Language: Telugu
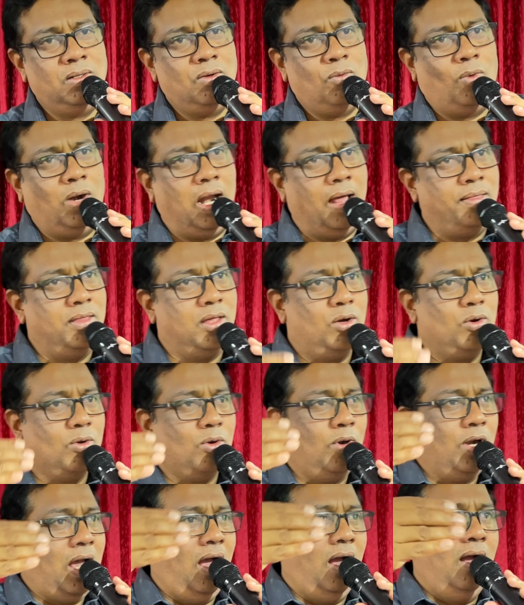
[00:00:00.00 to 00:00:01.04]
వాళ్ళందరూ
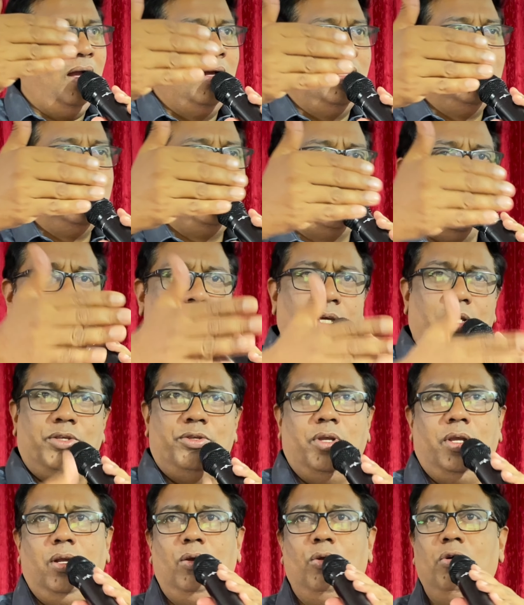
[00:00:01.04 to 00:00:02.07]
కూడా
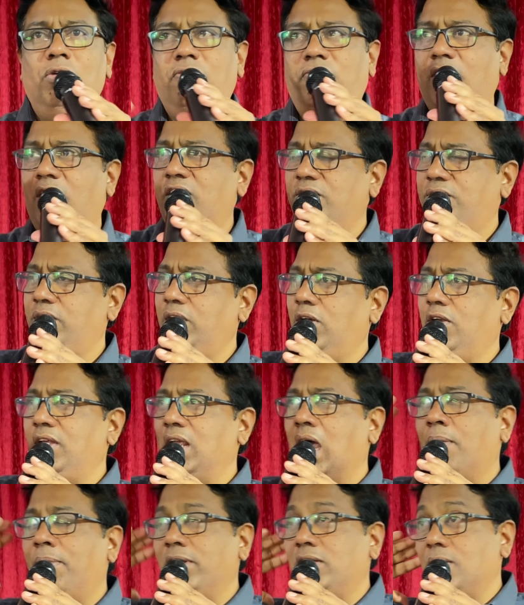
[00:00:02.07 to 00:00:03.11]
సద్దిక్సుయులు ఫారసీలు
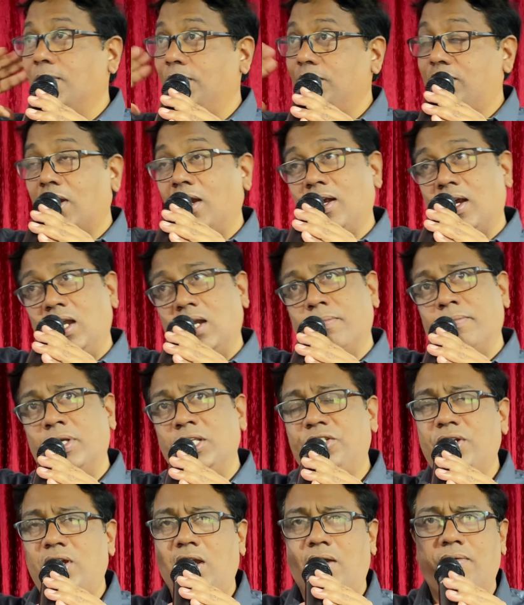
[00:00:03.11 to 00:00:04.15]
యాభై సంవత్సరాల కంటే
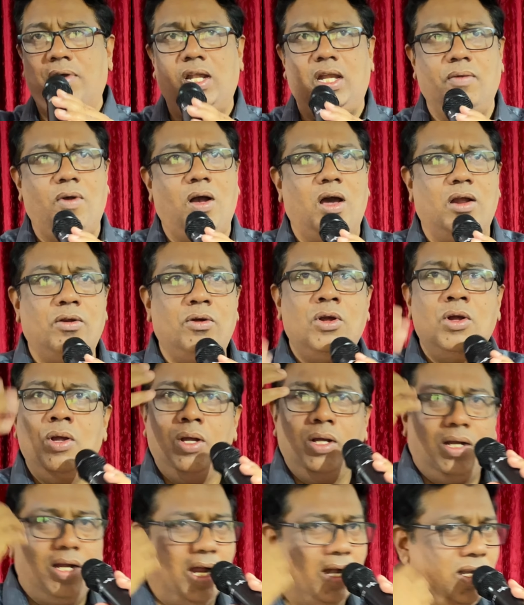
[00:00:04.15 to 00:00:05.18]
మించినటువంటి వారు
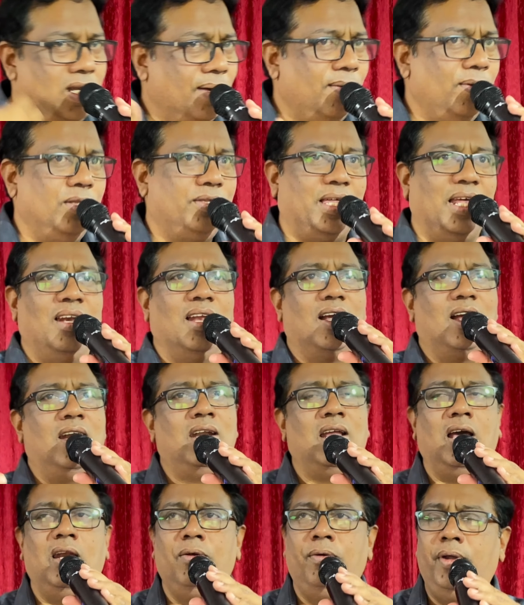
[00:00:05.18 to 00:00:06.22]
గడ్డవులు తెల్ల
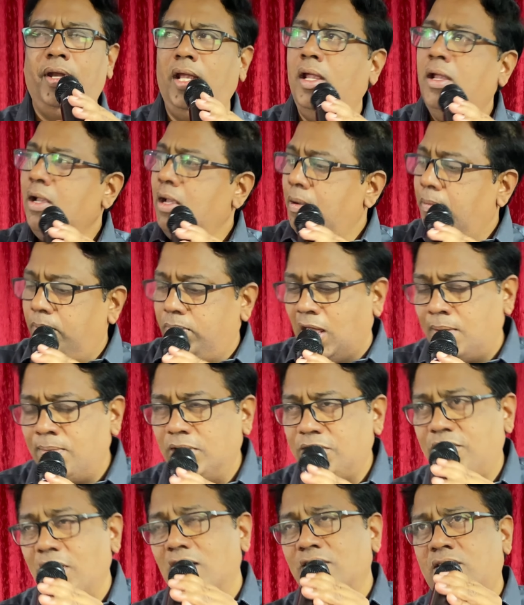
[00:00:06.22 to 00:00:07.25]
గడ్డాలుండి
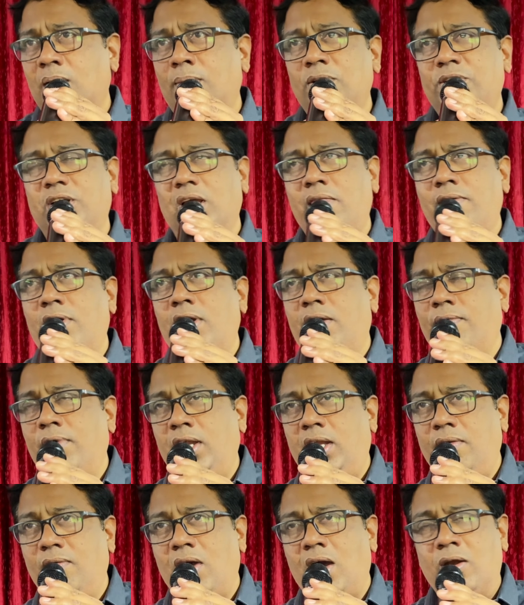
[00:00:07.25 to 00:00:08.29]
ధర్మశాస్త్రం
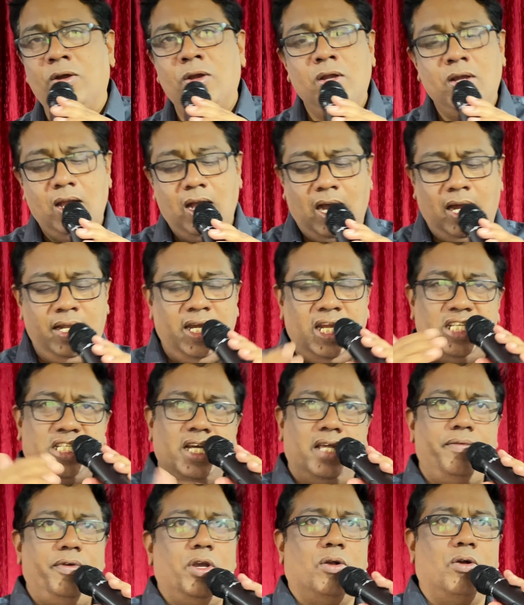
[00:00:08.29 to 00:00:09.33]
చదివినటువంటి వారు అన్ని
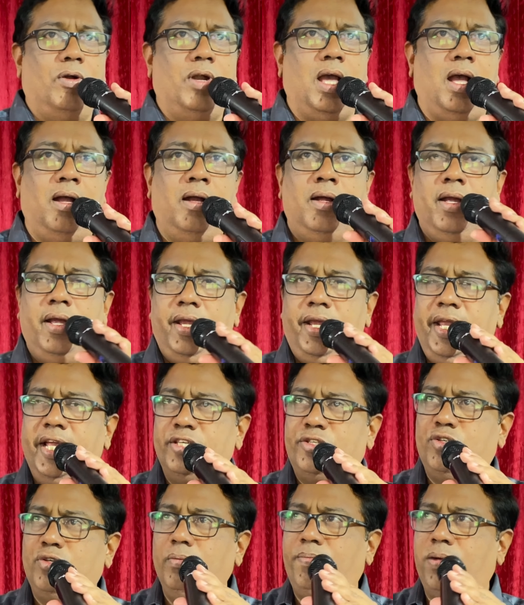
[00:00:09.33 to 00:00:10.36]
చదివి కూడా
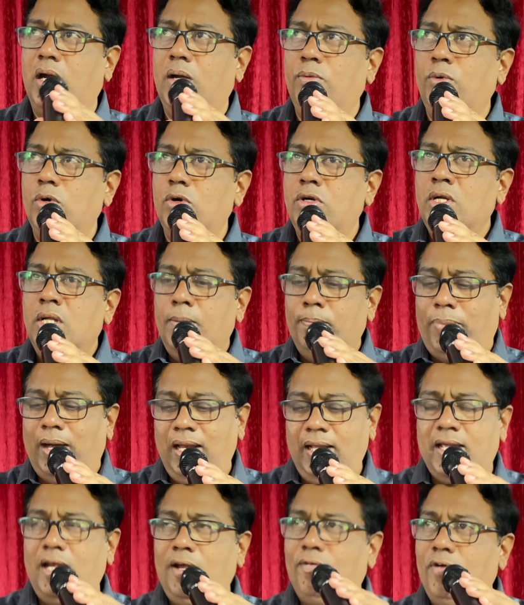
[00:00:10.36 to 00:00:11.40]
యేసు ప్రభు
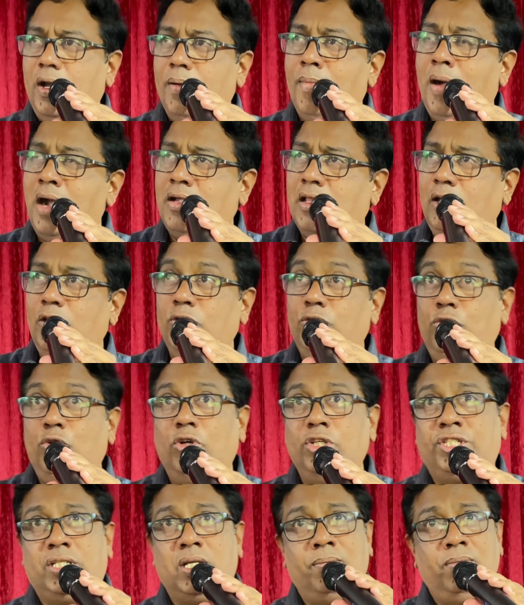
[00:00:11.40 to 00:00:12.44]
పలికినటువంటి మాటల్లో
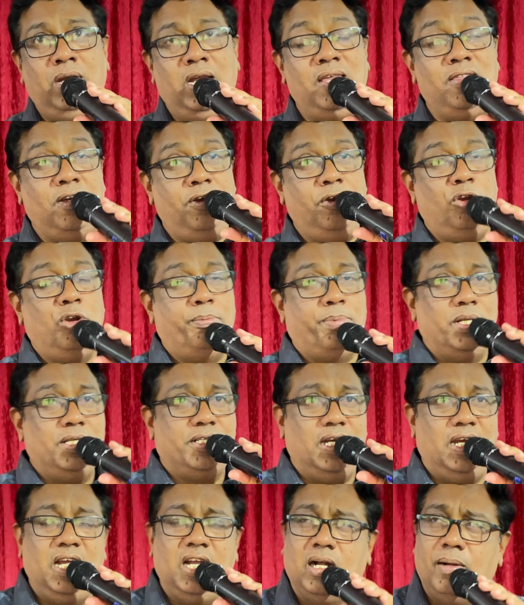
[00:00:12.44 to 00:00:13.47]
దోషం లేదని
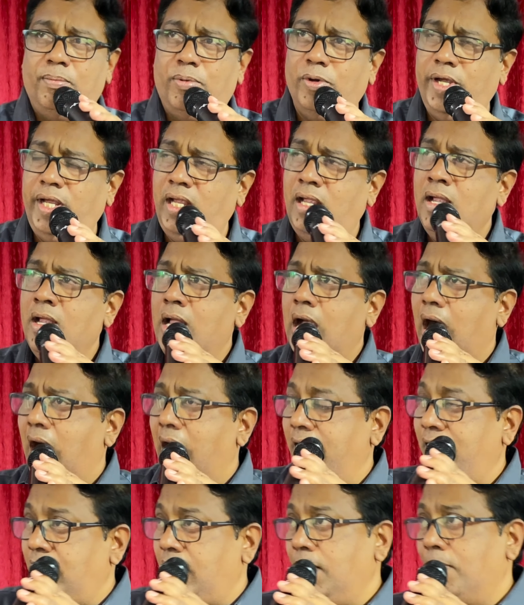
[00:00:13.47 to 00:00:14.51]
నిరూపించలేకపోయి
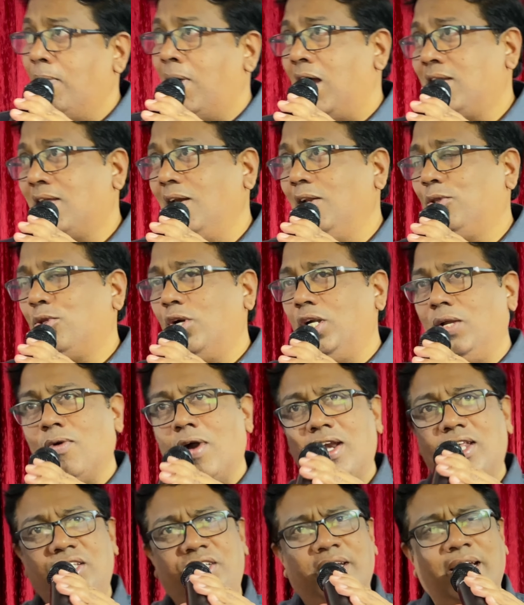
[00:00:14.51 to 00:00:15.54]
ఆయనని మాటలతోటి
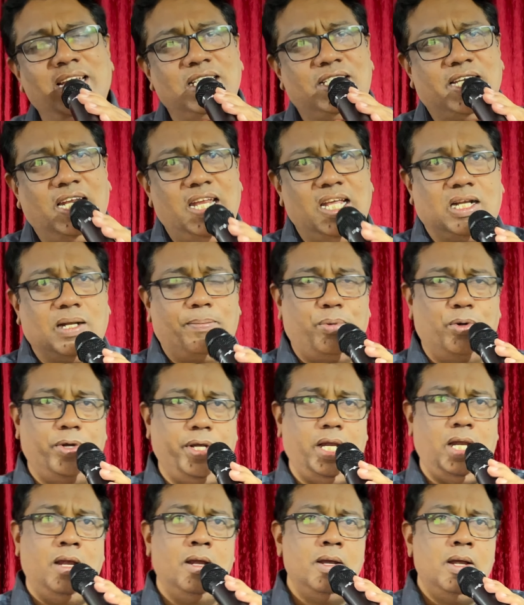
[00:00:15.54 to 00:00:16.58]
వారు
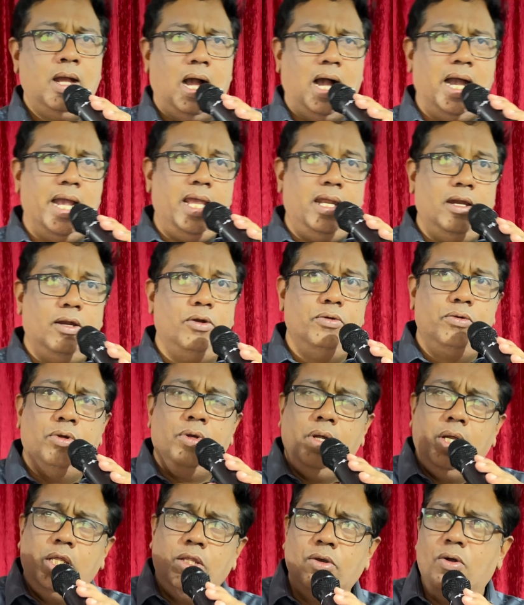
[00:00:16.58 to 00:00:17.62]
జయించలేకపోయి ఆయనను
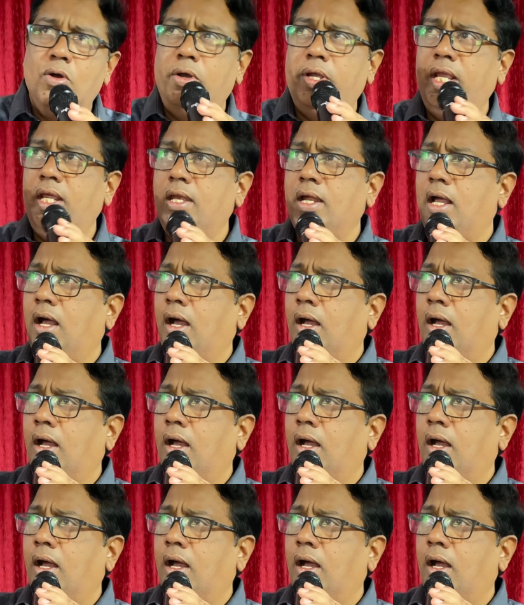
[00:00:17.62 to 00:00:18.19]
ఇదిగో ఈయన